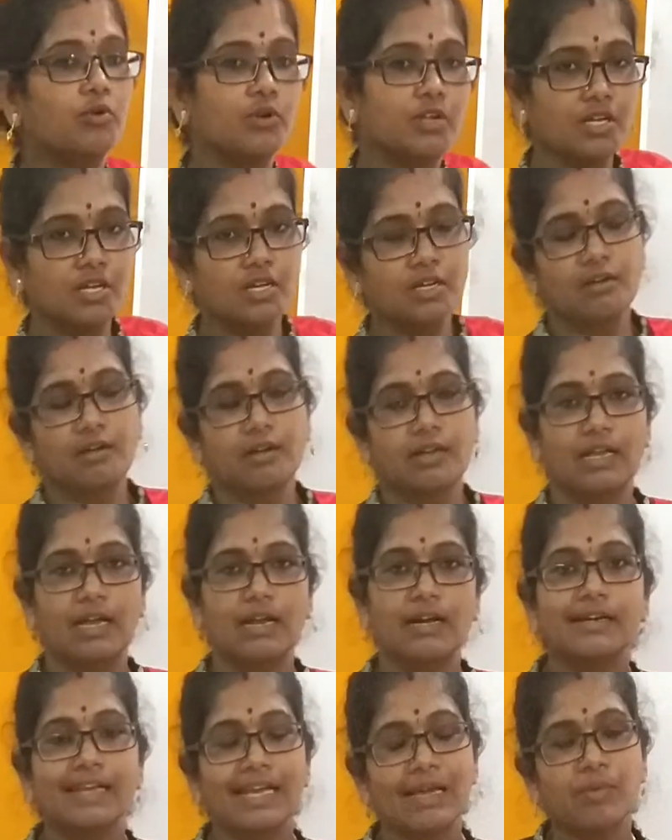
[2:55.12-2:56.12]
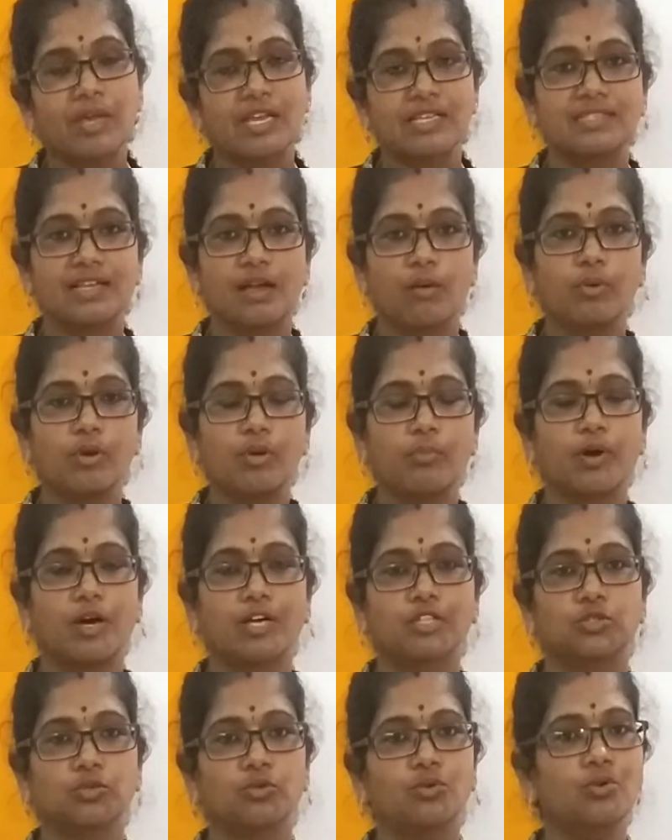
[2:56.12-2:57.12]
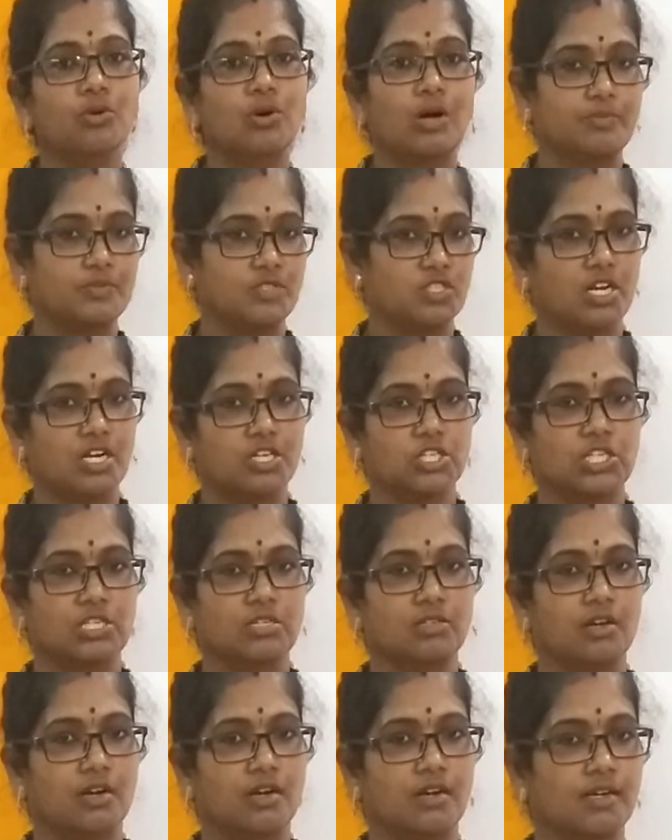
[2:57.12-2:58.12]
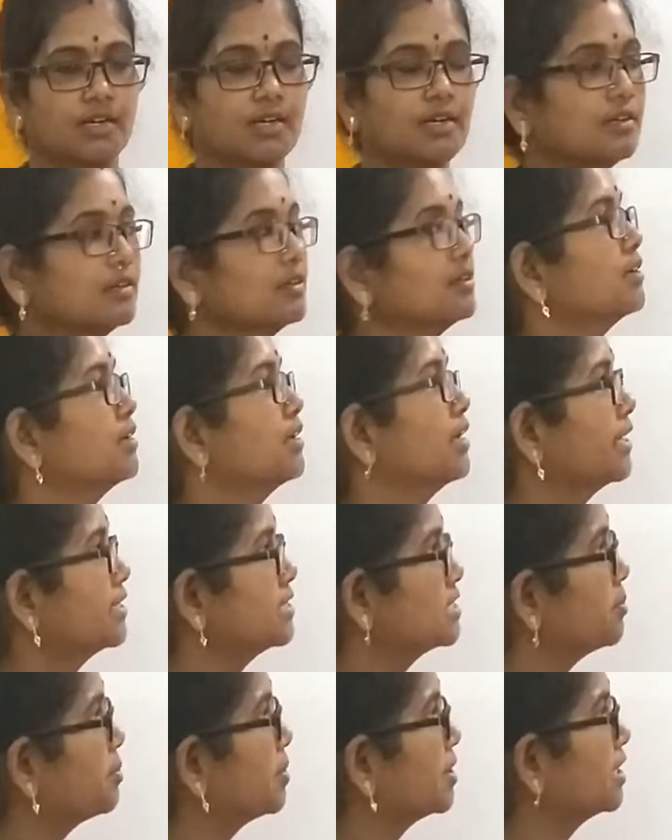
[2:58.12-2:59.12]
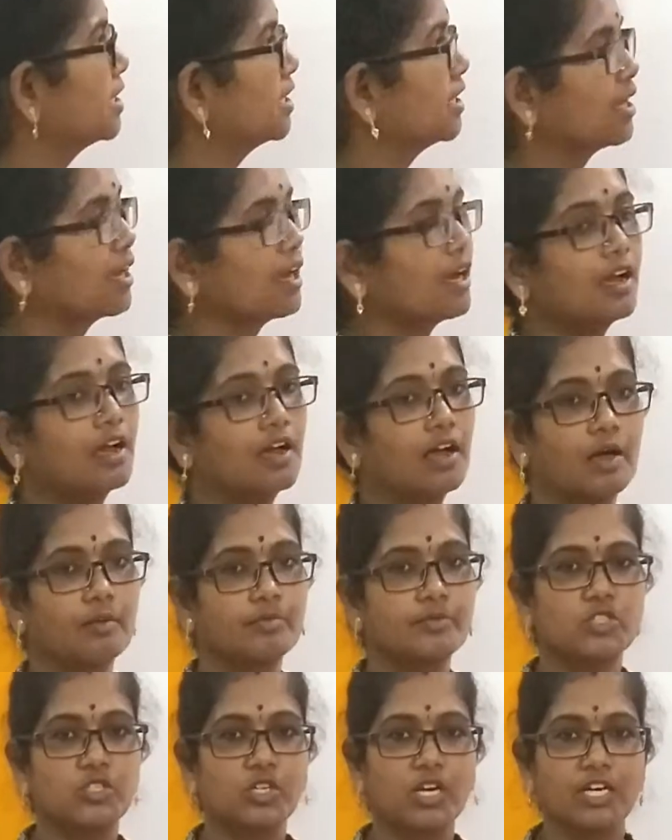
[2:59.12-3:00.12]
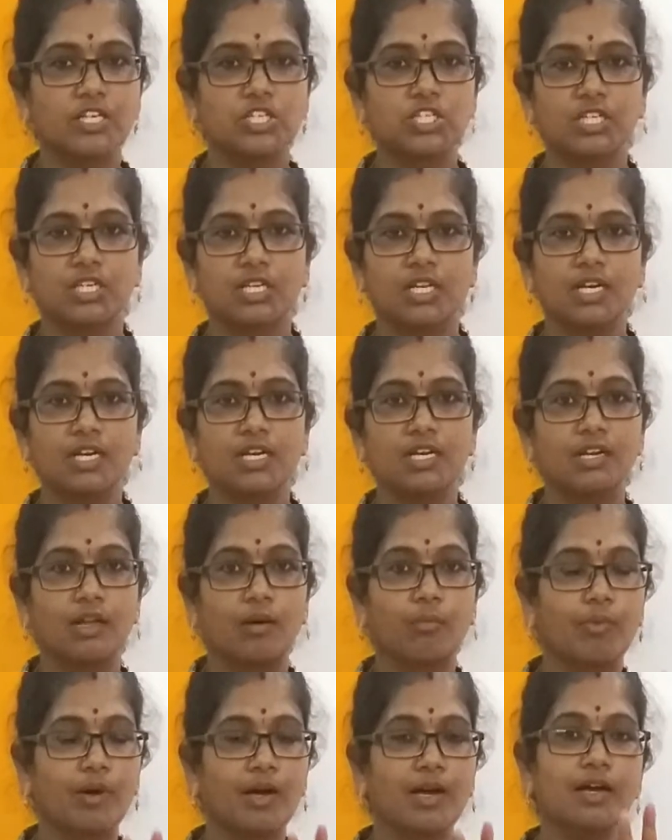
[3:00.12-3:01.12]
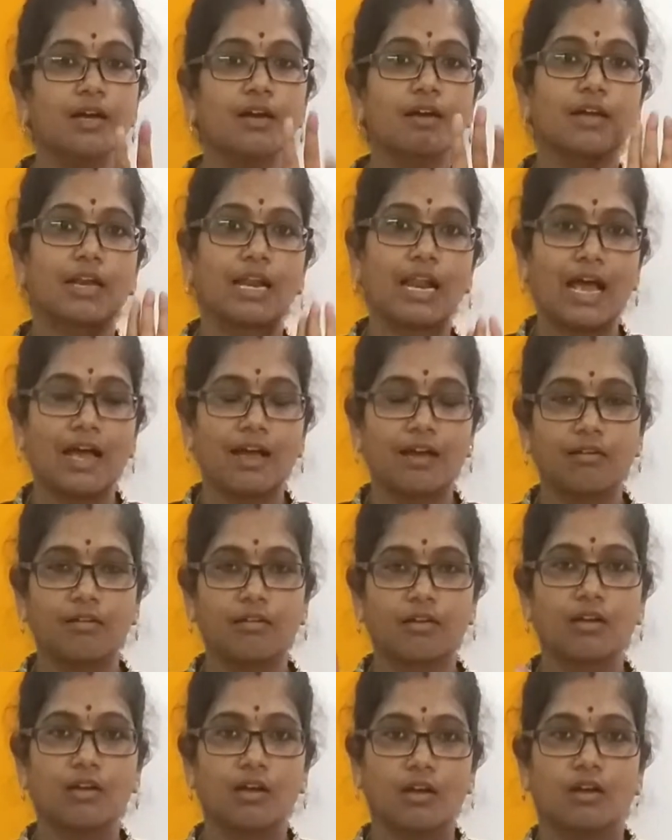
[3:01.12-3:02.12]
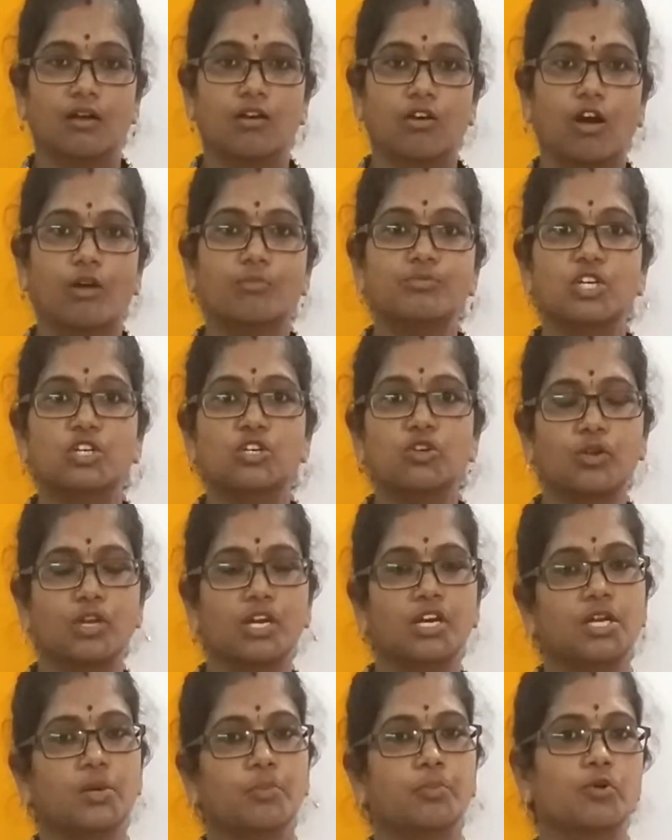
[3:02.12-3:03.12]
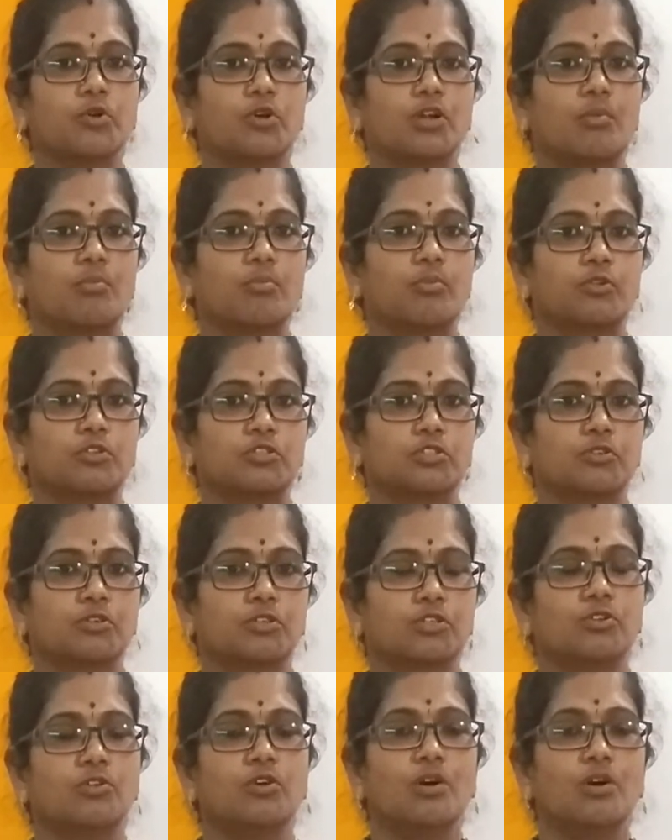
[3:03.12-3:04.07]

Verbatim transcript: ஒரு ரியல் டைம் எக்ஸாம்பிள் பார்த்தோம் அப்ஸ்ட்ராக்ஷனுக்காக நெக்ஸ்ட் பார்த்தீங்கன்னா அப்ஸ்ட்ராக்ஷனை நம்ம கிளா ஆப்ஜெக்ட் ஓரியன்ட் ப்ரோக்ராம் பொறுத்த வரைக்கும்